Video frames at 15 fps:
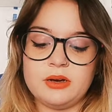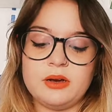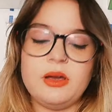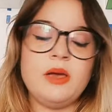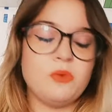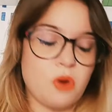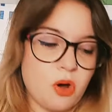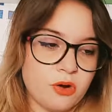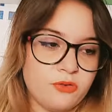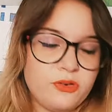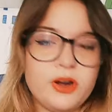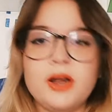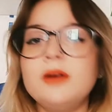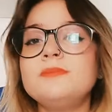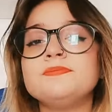è
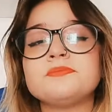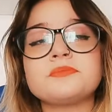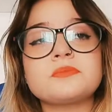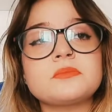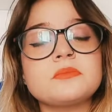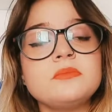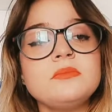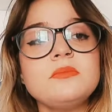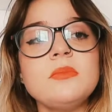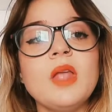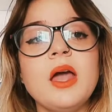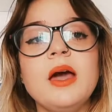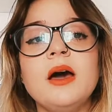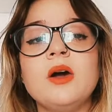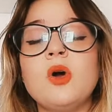un'orfana
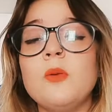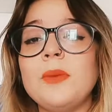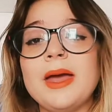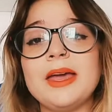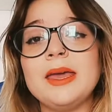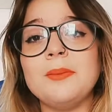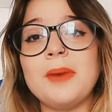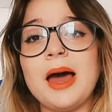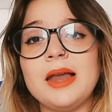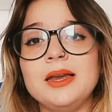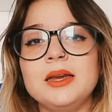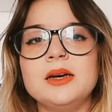Uh, come anche Mal,